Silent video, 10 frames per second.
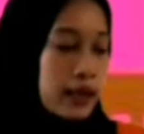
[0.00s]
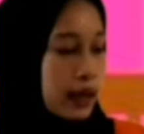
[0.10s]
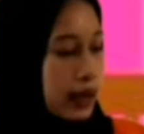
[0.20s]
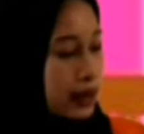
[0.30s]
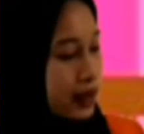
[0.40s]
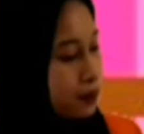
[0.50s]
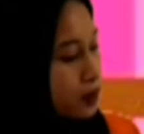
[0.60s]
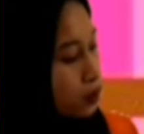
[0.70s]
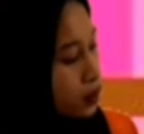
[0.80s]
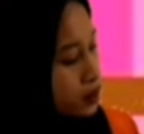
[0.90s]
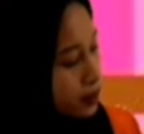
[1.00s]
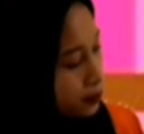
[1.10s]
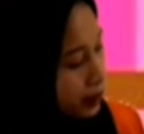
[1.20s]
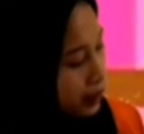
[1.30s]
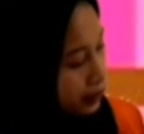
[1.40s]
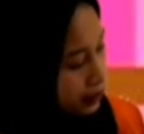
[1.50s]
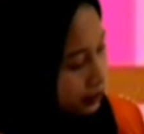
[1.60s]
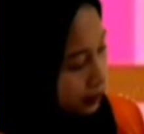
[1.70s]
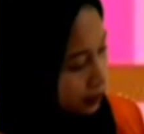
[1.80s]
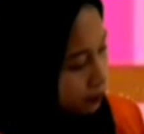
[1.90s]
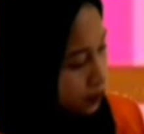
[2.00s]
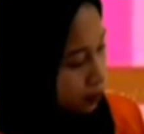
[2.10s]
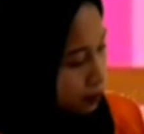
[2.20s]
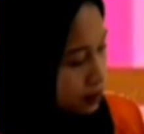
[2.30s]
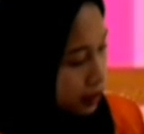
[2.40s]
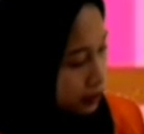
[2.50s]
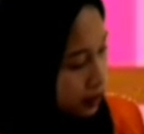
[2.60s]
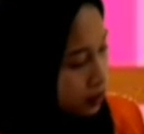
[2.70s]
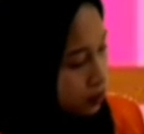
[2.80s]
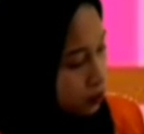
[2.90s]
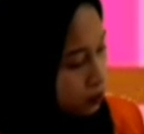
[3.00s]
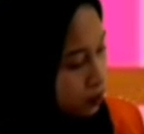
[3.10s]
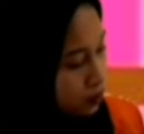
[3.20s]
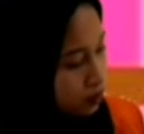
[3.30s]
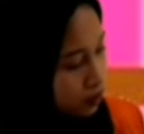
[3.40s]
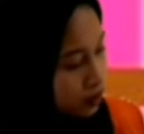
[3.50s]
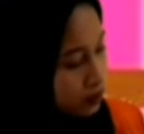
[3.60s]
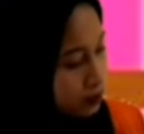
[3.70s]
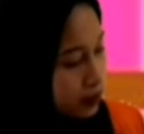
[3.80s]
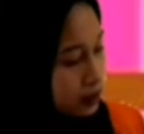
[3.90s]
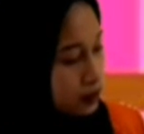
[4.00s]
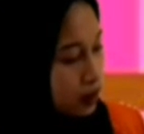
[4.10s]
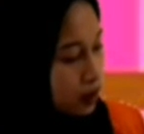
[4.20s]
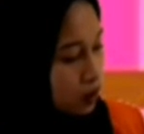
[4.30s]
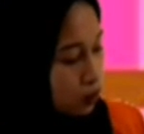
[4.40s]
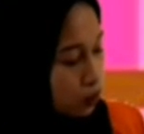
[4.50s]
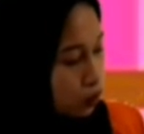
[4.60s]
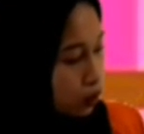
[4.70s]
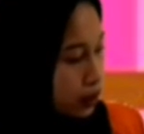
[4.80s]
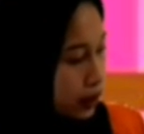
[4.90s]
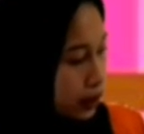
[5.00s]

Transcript: kalian menulis kembali, misalnya bunglon bertelur. Nah,